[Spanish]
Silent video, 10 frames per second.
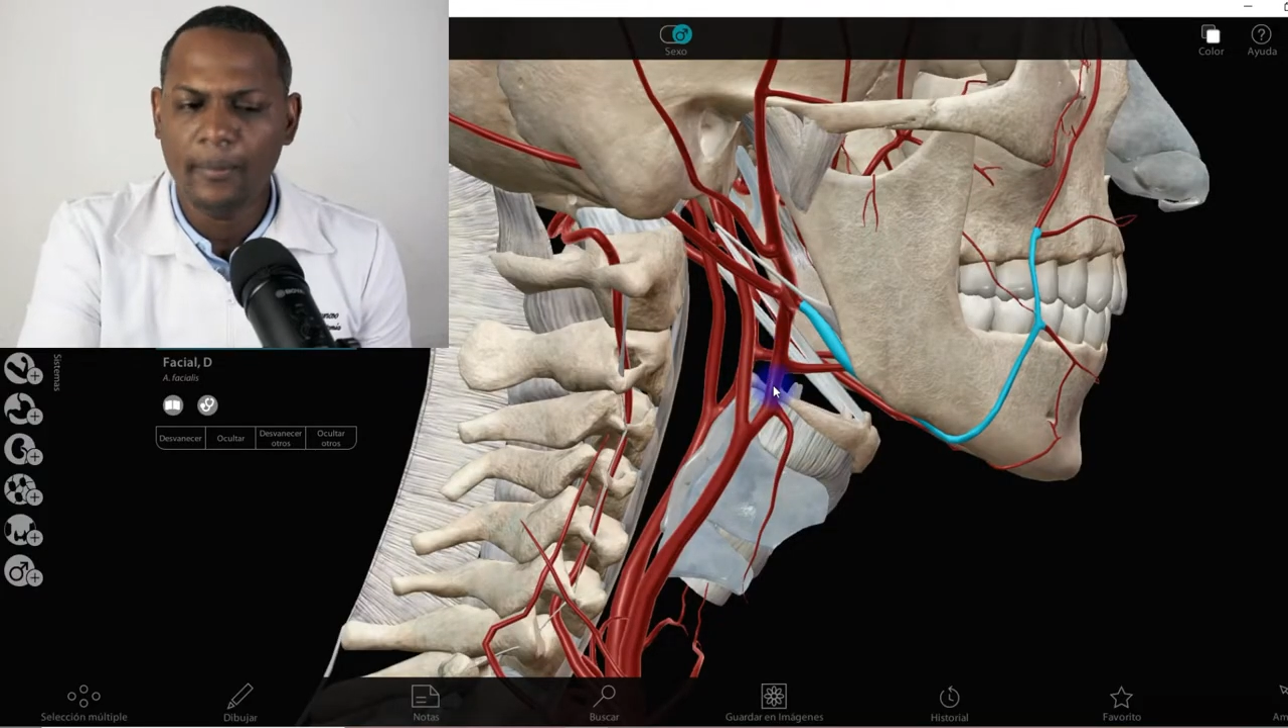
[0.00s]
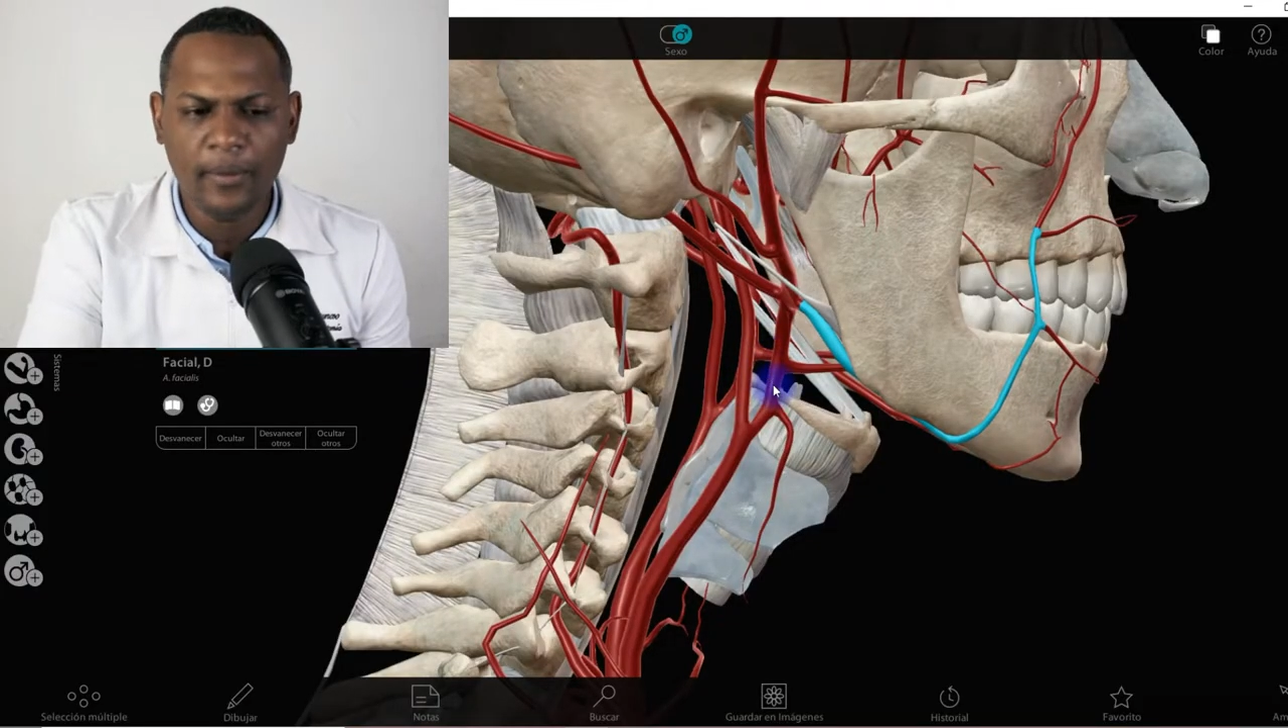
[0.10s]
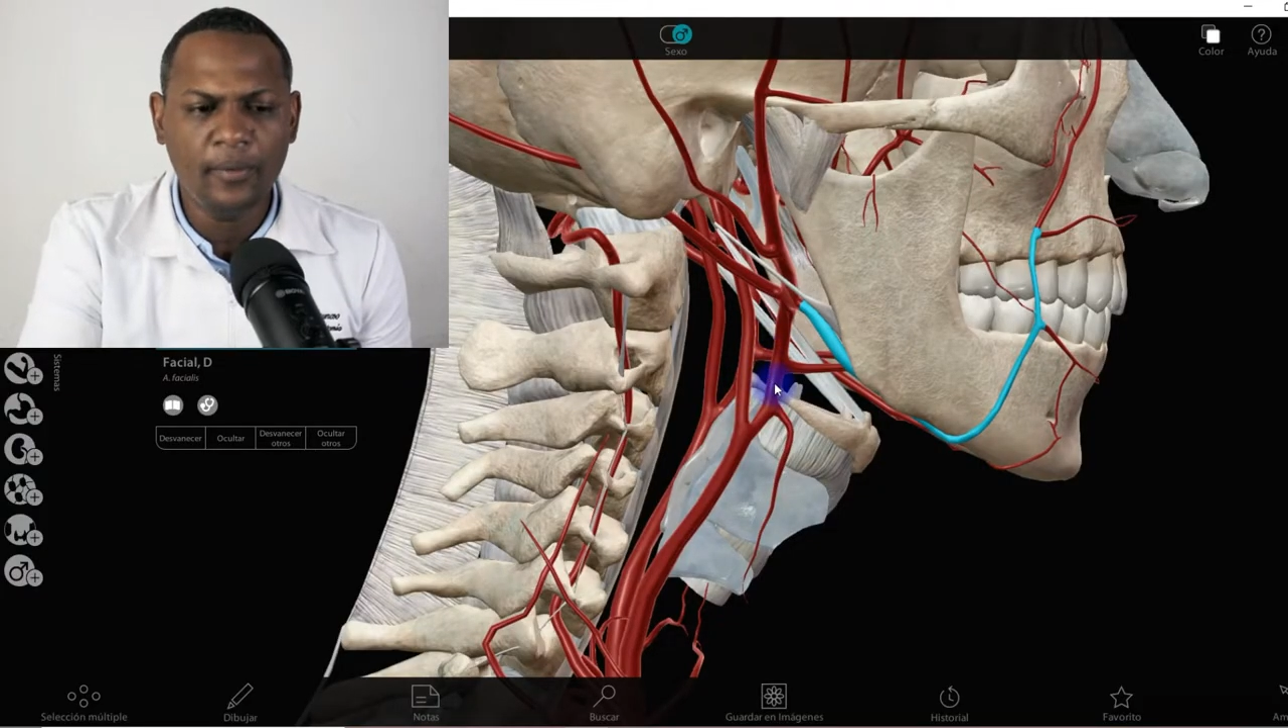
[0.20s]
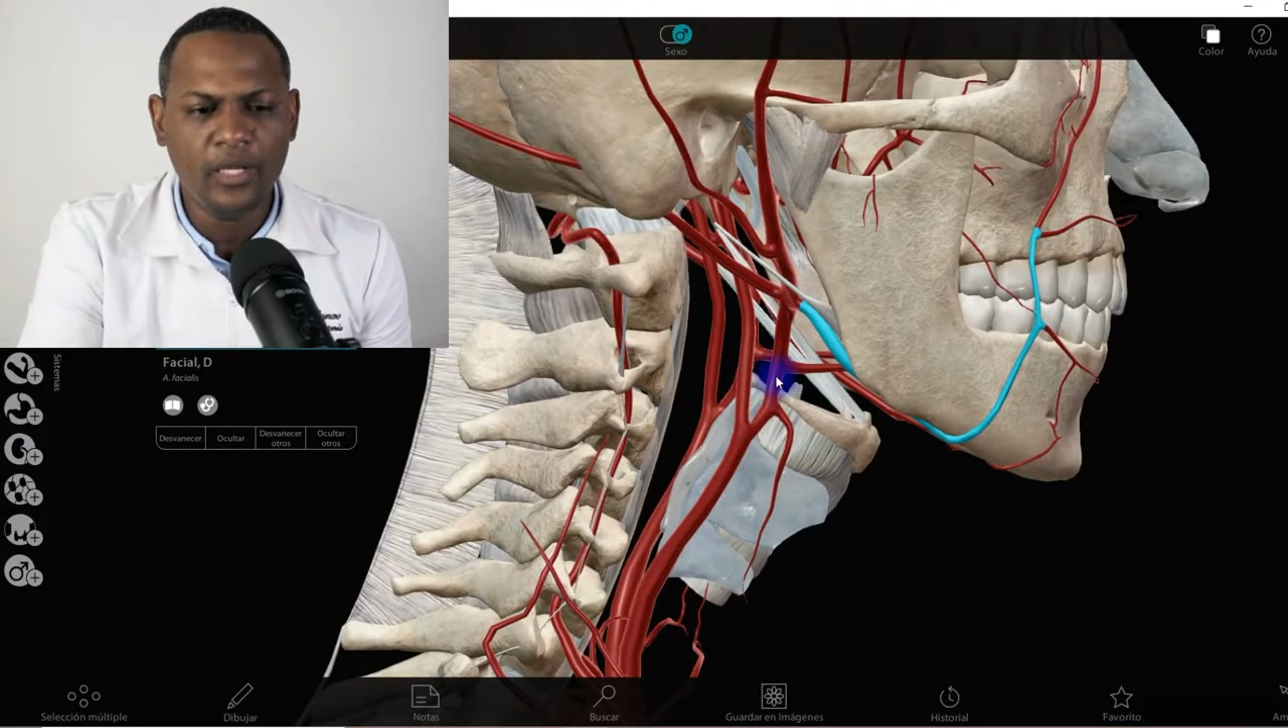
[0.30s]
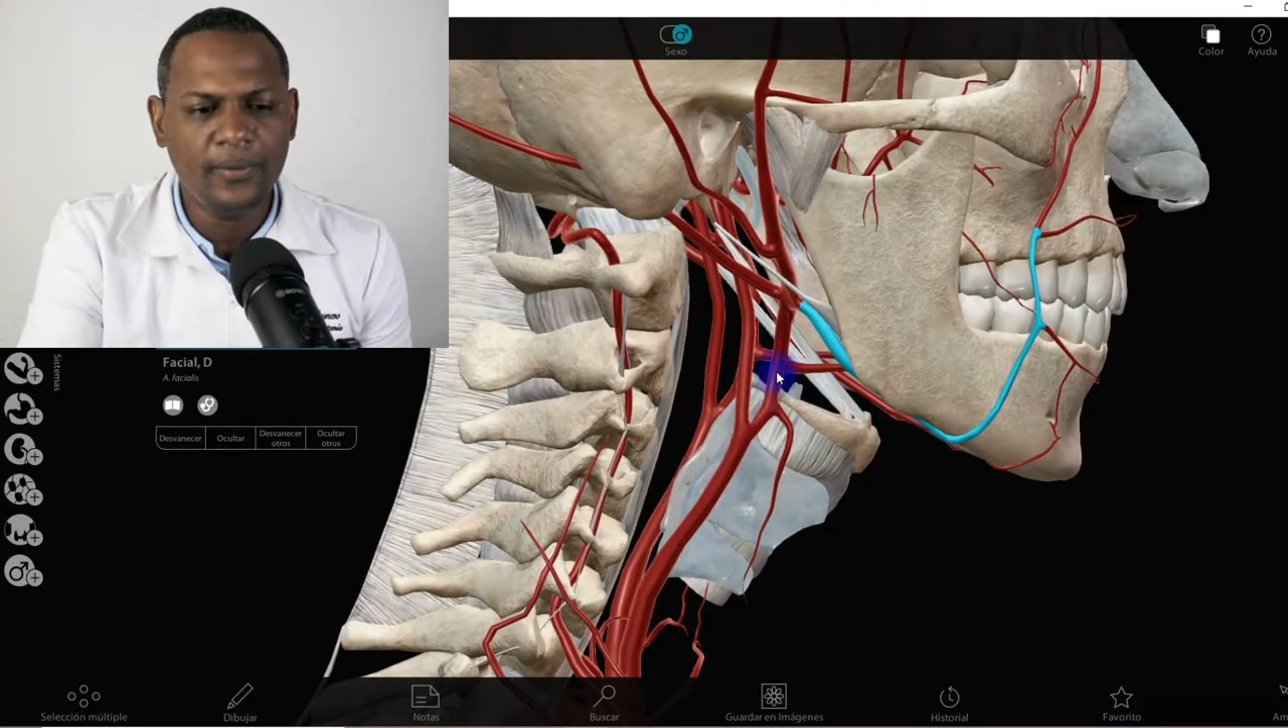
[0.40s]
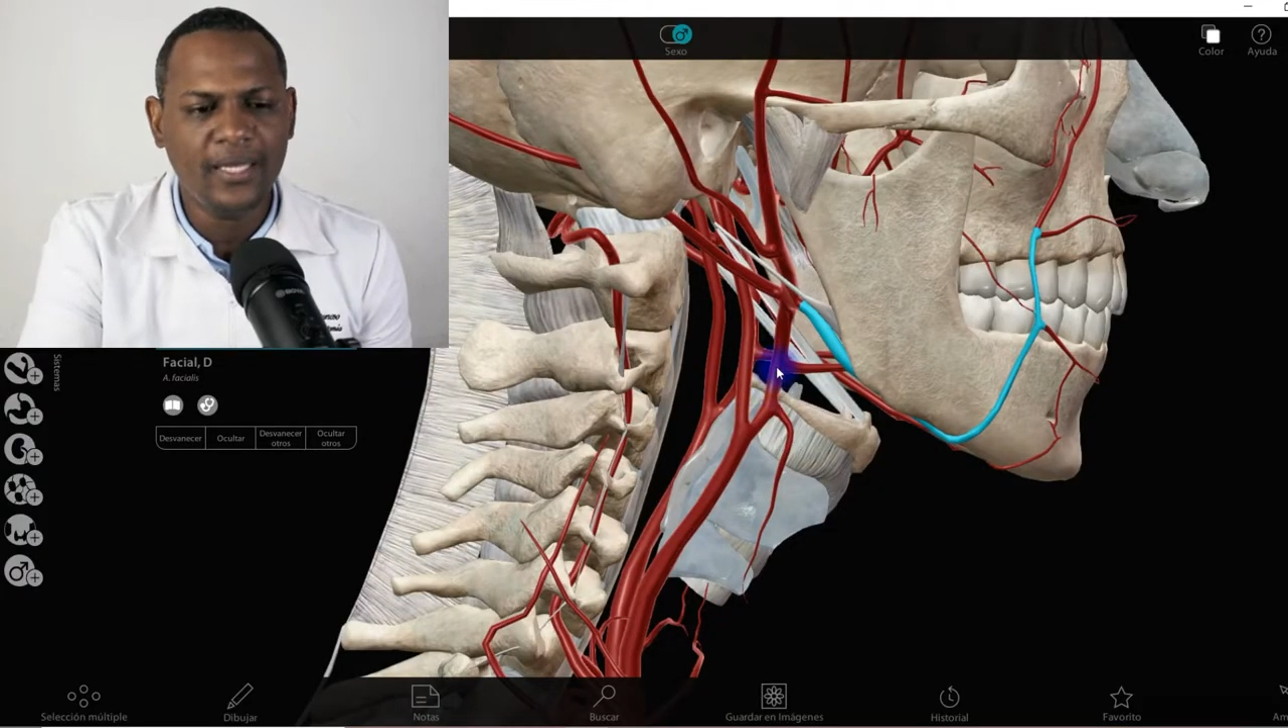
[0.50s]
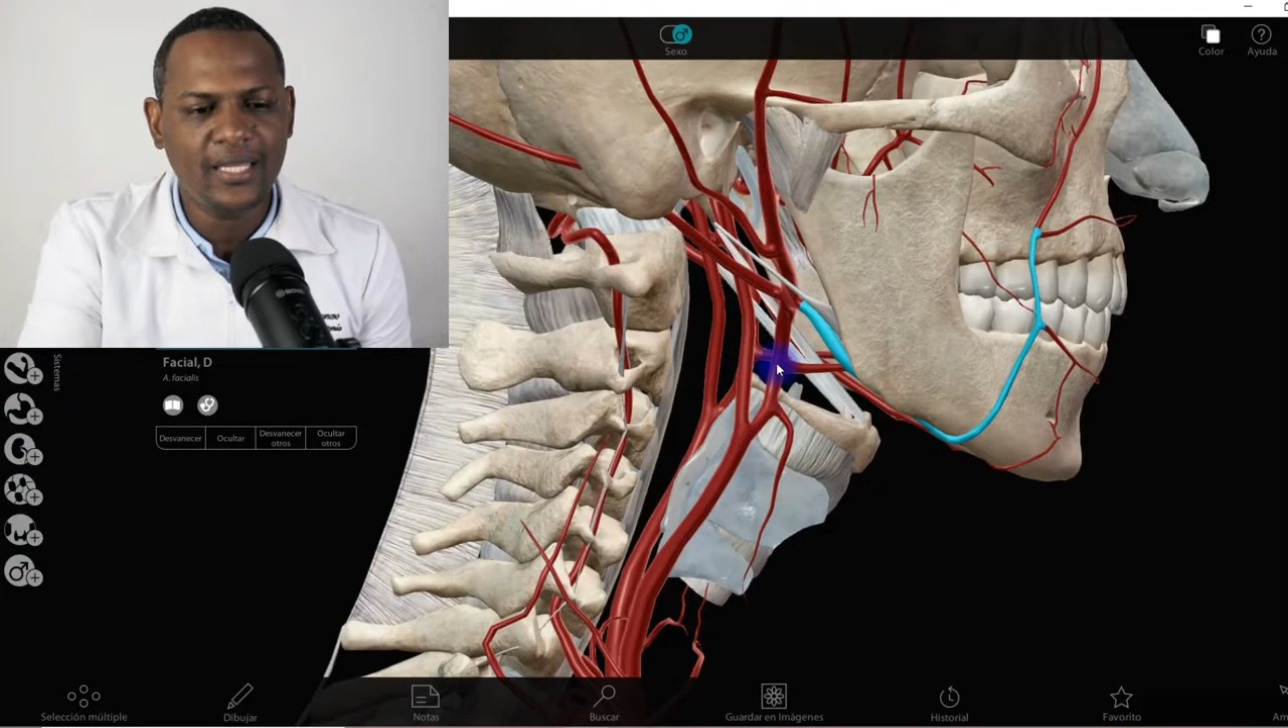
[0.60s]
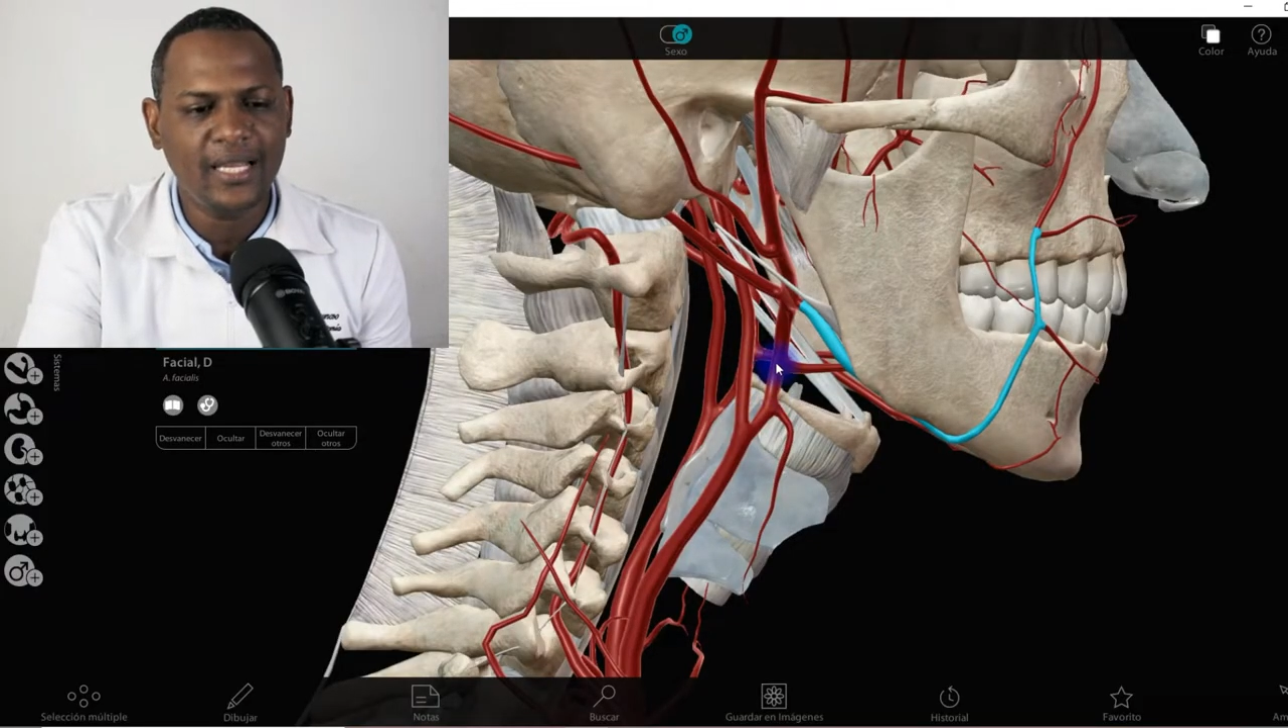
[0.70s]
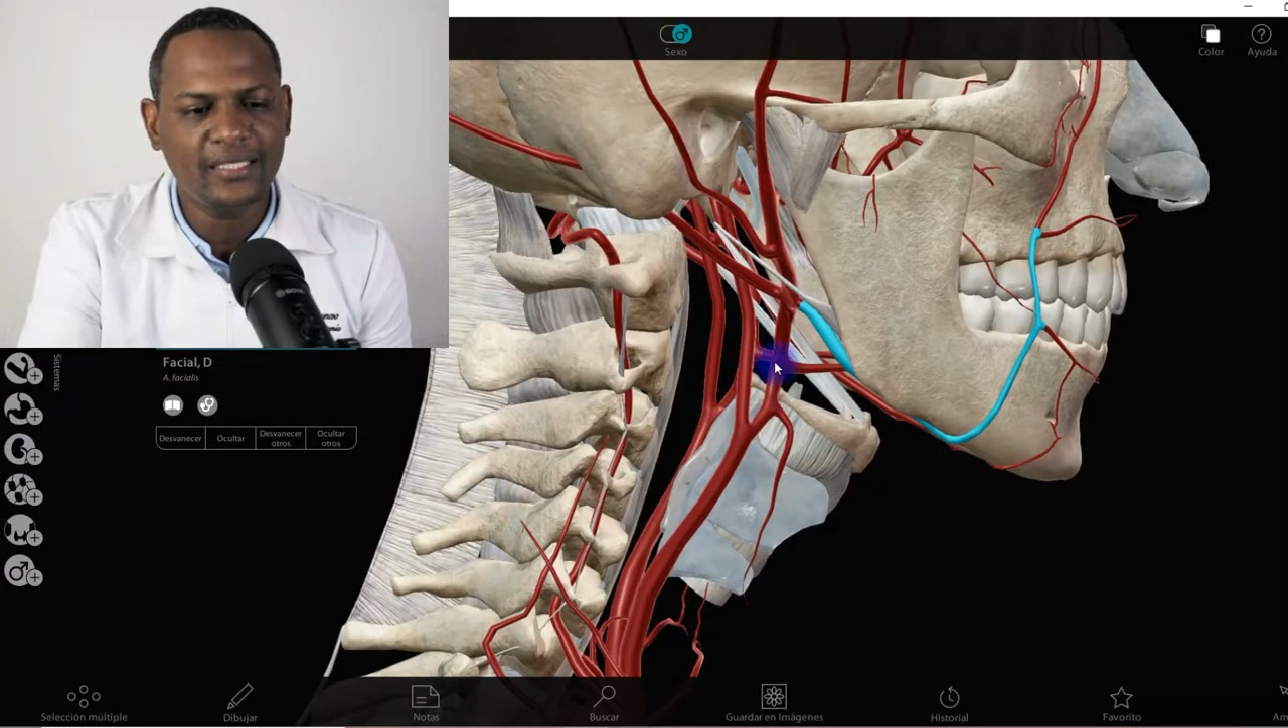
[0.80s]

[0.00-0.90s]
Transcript: al mismo nivel de